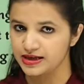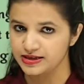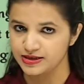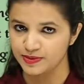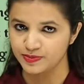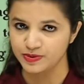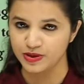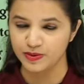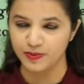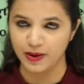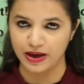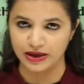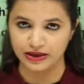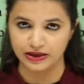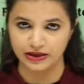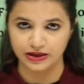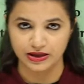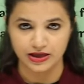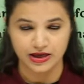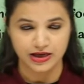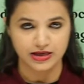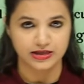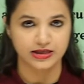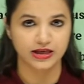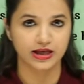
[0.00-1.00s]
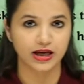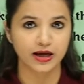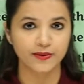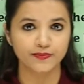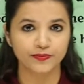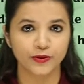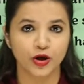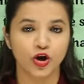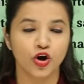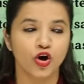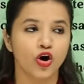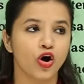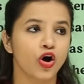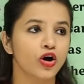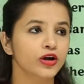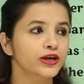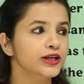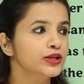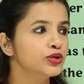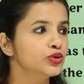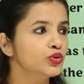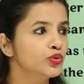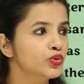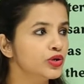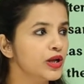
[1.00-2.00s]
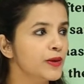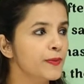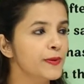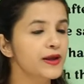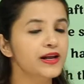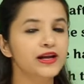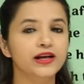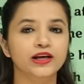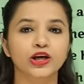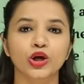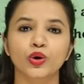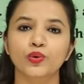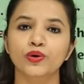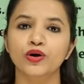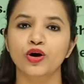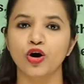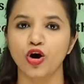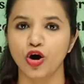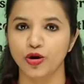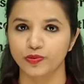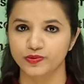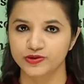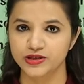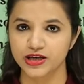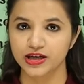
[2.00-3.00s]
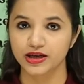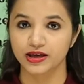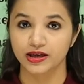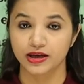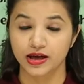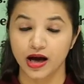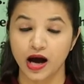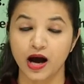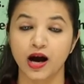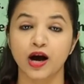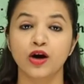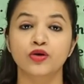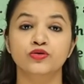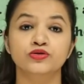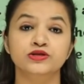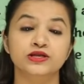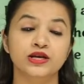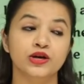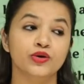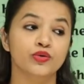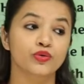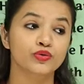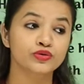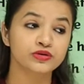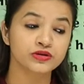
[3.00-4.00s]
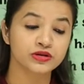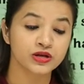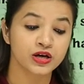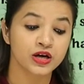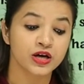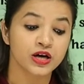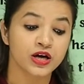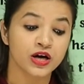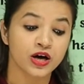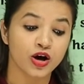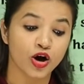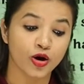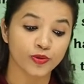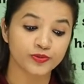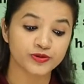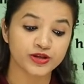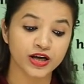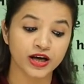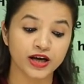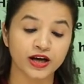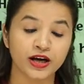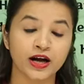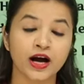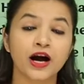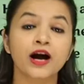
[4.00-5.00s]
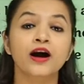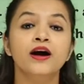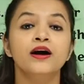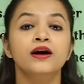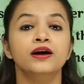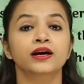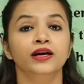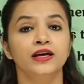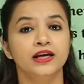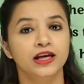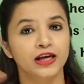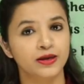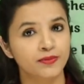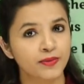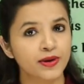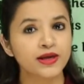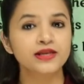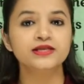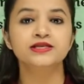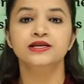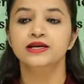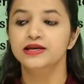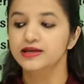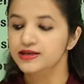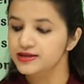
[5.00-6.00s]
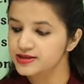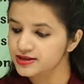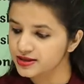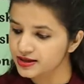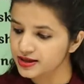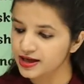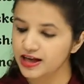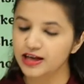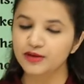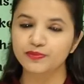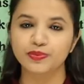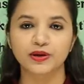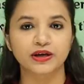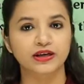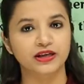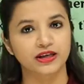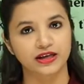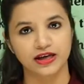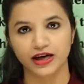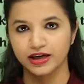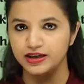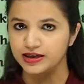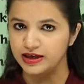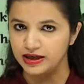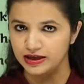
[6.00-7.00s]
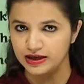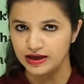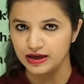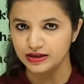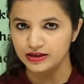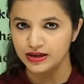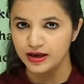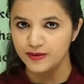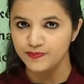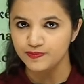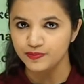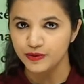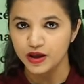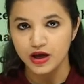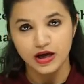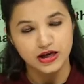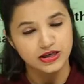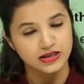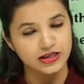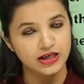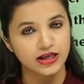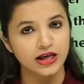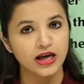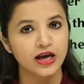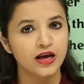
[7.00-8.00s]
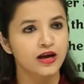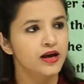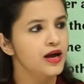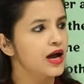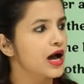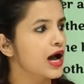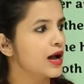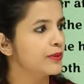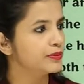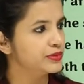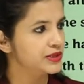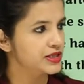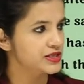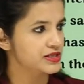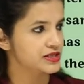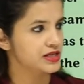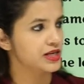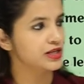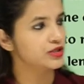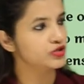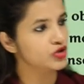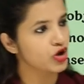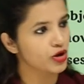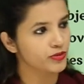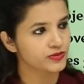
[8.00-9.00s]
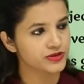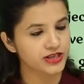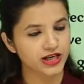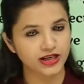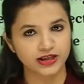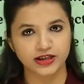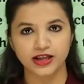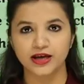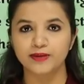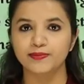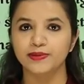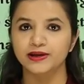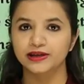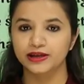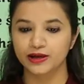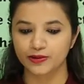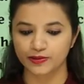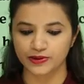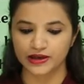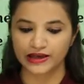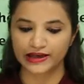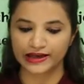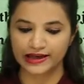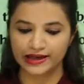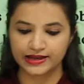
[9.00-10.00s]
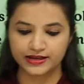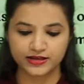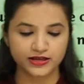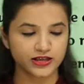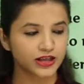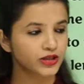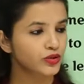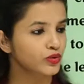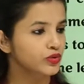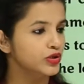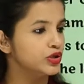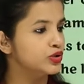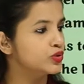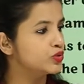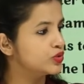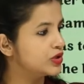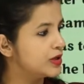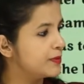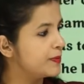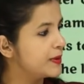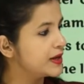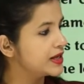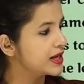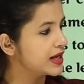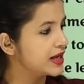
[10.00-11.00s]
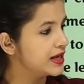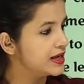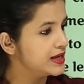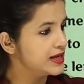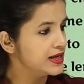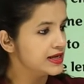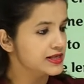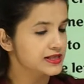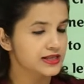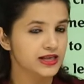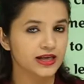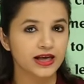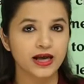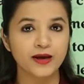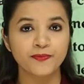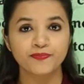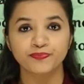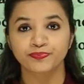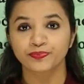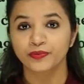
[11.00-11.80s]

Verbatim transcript: सबसे पहले ठीक है और एक दूरी पे रखे हुए ऑब्जेक्ट का उसे उस ऑब्जेक्ट का इमेज स्क्रीन पर क्रिएट करना था ठीक है अब डिस्टिंक्ट ऑब्जेक्ट है मतलब कि लेंस से थोड़ी दूरी पर है ठीक है